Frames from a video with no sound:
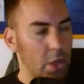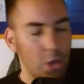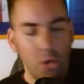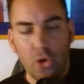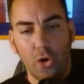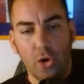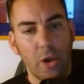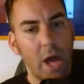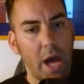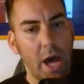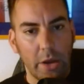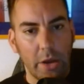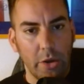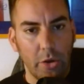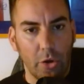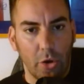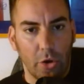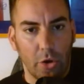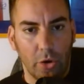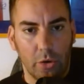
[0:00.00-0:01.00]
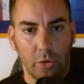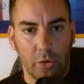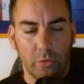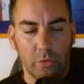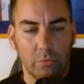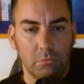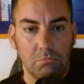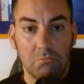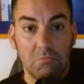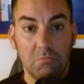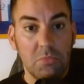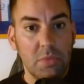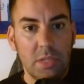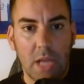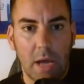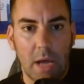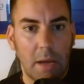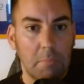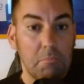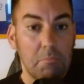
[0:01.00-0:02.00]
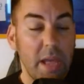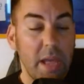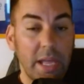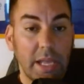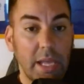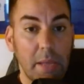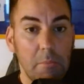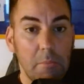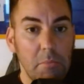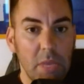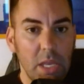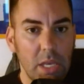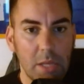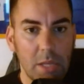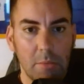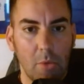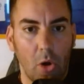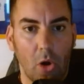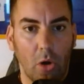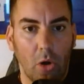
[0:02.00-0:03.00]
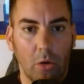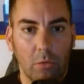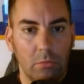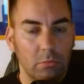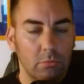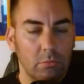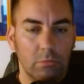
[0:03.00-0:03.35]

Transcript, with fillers: non hanno benché minimo